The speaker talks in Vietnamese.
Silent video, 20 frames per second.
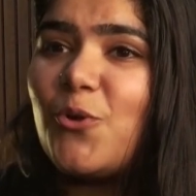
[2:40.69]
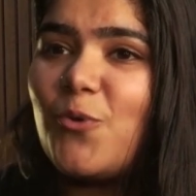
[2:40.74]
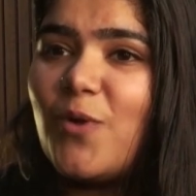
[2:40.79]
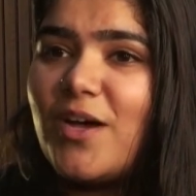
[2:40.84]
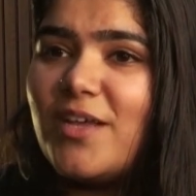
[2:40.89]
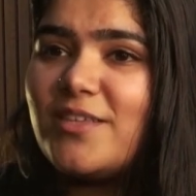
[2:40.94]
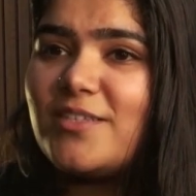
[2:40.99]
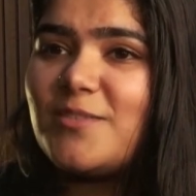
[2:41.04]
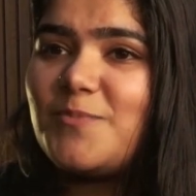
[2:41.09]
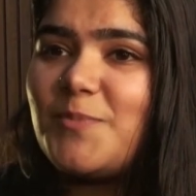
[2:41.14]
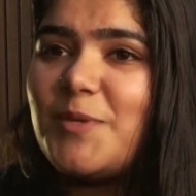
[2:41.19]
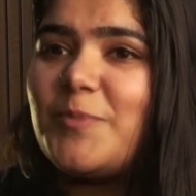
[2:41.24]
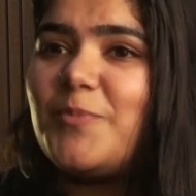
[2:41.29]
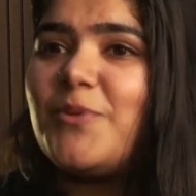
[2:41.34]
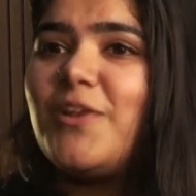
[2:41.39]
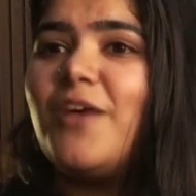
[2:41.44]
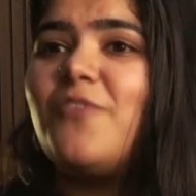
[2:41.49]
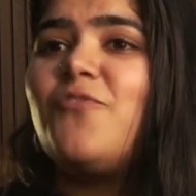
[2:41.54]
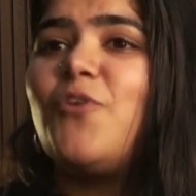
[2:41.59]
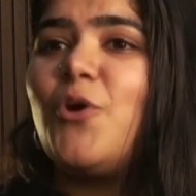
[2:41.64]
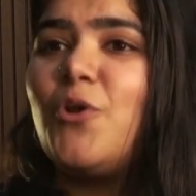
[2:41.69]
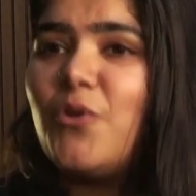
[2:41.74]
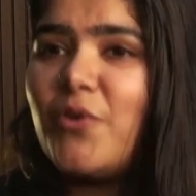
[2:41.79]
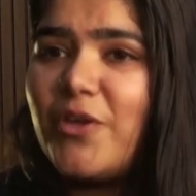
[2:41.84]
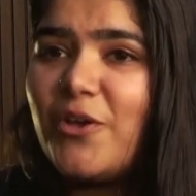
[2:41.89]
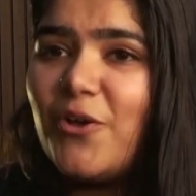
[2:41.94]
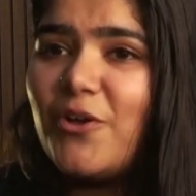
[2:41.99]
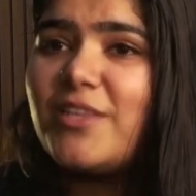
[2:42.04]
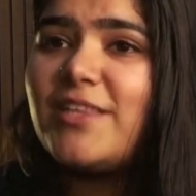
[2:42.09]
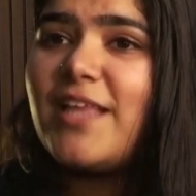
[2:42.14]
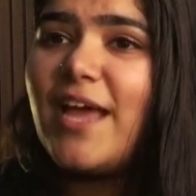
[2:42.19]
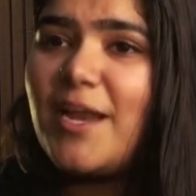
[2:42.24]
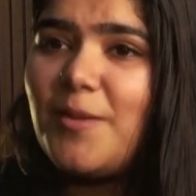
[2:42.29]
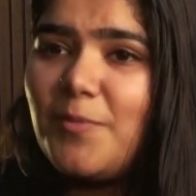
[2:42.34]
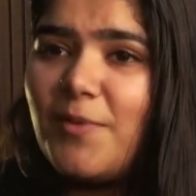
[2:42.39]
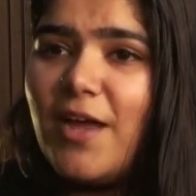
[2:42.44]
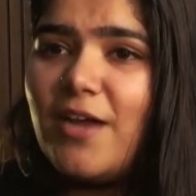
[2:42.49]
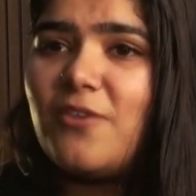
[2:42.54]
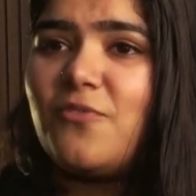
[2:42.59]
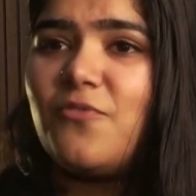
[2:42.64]
Vào thời điểm bị cấm, Ấn
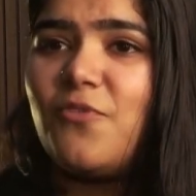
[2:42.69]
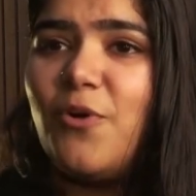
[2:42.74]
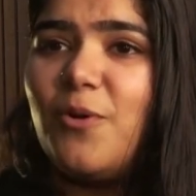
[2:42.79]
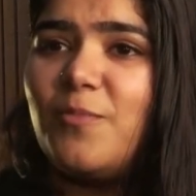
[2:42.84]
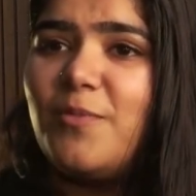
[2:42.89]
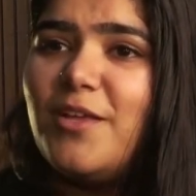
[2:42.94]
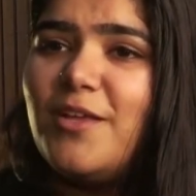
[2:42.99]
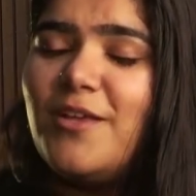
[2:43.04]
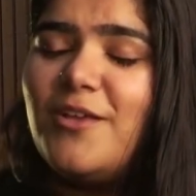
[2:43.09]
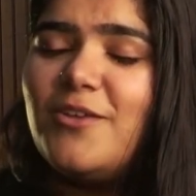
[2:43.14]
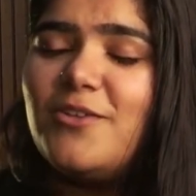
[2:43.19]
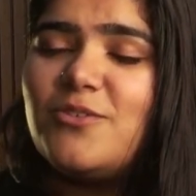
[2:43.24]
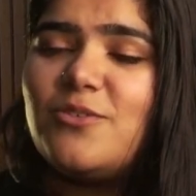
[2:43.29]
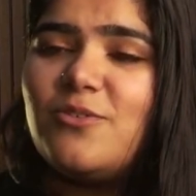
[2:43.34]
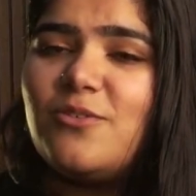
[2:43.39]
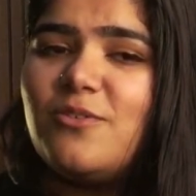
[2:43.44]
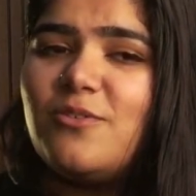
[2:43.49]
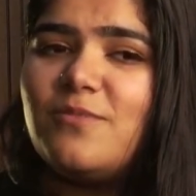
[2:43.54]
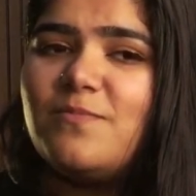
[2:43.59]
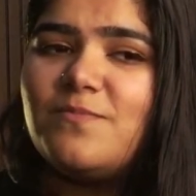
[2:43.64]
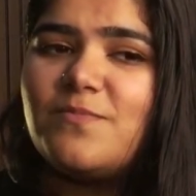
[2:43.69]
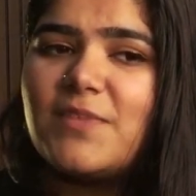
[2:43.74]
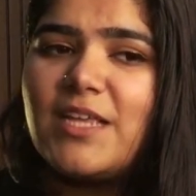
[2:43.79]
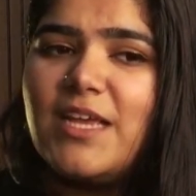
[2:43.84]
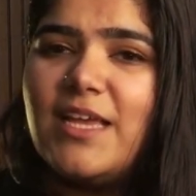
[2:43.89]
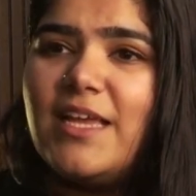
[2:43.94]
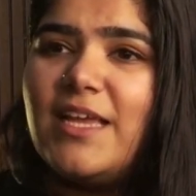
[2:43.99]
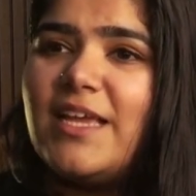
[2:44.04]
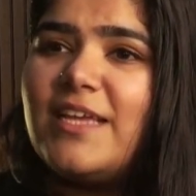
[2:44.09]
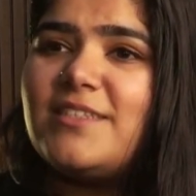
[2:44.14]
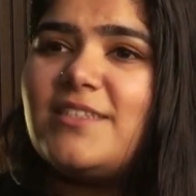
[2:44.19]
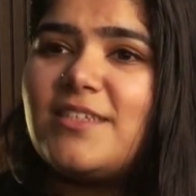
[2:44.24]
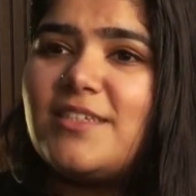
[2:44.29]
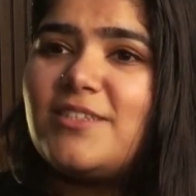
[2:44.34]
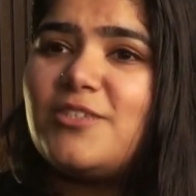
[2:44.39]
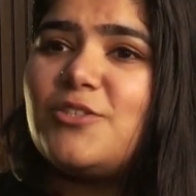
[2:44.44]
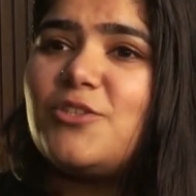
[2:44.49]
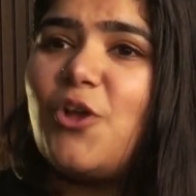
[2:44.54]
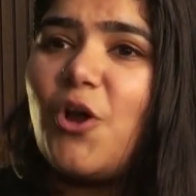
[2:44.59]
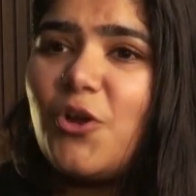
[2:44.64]
Độ là thị trường lớn nhất toàn cầu của
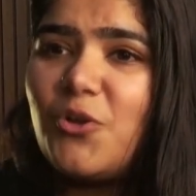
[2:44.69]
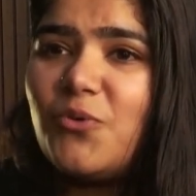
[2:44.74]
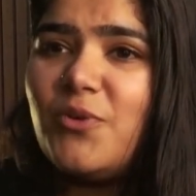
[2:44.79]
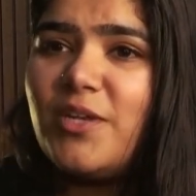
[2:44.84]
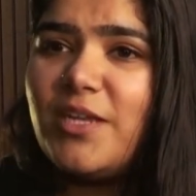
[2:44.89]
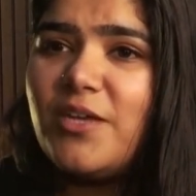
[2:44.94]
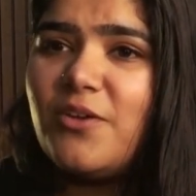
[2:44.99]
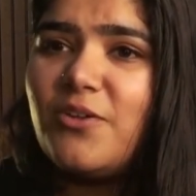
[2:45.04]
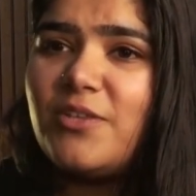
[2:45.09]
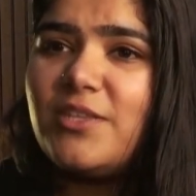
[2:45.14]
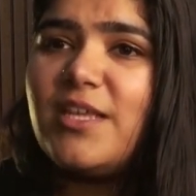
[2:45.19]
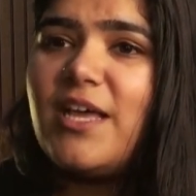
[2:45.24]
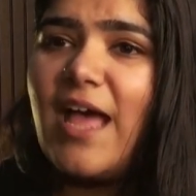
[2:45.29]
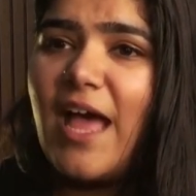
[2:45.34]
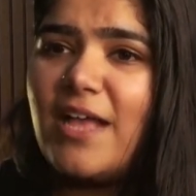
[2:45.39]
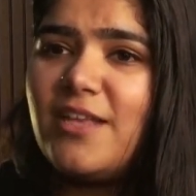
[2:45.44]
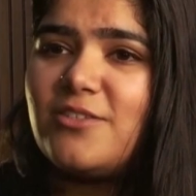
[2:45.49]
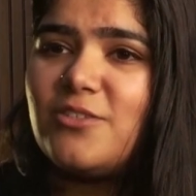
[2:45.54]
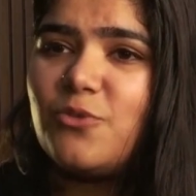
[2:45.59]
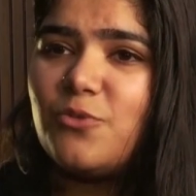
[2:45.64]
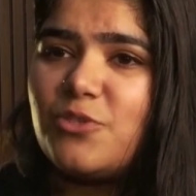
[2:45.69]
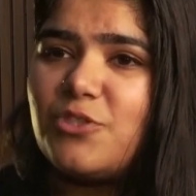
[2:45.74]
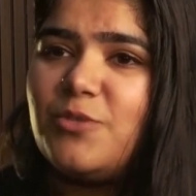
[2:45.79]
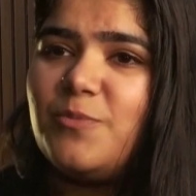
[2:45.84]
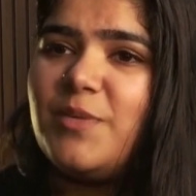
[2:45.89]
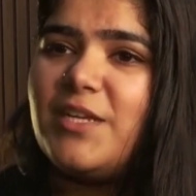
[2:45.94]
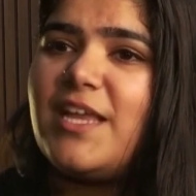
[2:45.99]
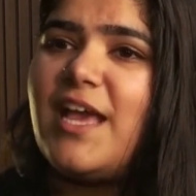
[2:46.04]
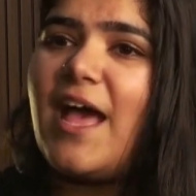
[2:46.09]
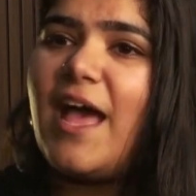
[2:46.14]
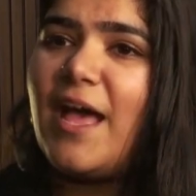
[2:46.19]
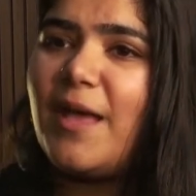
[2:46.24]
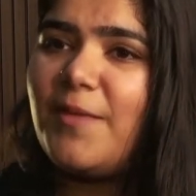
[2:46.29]
TikTok với số lượng người dùng cao nhất.